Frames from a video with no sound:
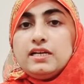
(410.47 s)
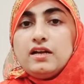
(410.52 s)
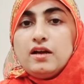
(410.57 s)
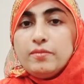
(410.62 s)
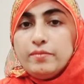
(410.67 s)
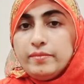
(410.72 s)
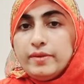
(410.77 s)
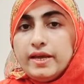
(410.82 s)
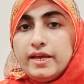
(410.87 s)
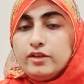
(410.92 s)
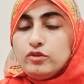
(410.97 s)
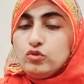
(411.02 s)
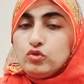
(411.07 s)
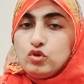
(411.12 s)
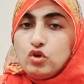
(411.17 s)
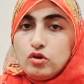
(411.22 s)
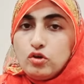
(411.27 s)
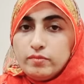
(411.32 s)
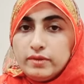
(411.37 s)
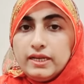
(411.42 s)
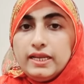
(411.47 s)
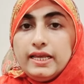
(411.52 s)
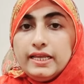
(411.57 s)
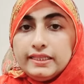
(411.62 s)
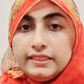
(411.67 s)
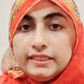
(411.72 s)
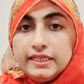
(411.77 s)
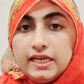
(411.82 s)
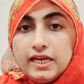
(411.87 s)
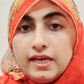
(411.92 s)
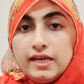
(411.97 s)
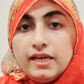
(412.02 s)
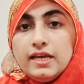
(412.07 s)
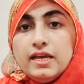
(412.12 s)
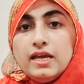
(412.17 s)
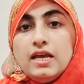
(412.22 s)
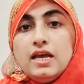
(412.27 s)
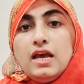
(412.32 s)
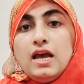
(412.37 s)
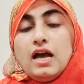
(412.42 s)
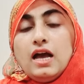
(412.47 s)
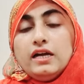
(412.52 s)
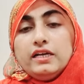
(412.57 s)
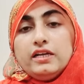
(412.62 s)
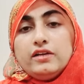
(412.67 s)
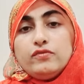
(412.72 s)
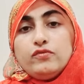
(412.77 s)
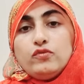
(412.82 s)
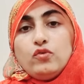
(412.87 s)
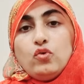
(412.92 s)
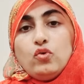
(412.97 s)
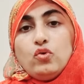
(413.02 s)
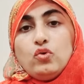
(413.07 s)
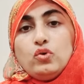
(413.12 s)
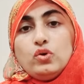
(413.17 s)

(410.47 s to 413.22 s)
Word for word: कम है तो नॉर्मल हेल्दी है अगर वो